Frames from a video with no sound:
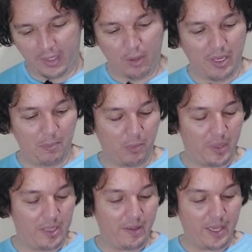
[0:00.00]
Eu
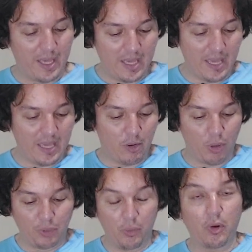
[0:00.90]
lembro
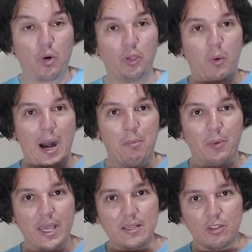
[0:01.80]
quando eu, quando eu
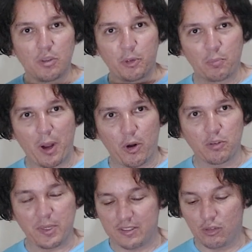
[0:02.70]
abro esse tipo de pacote
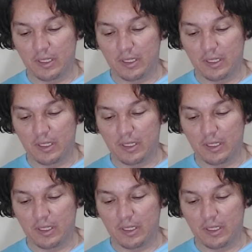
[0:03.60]
de presente,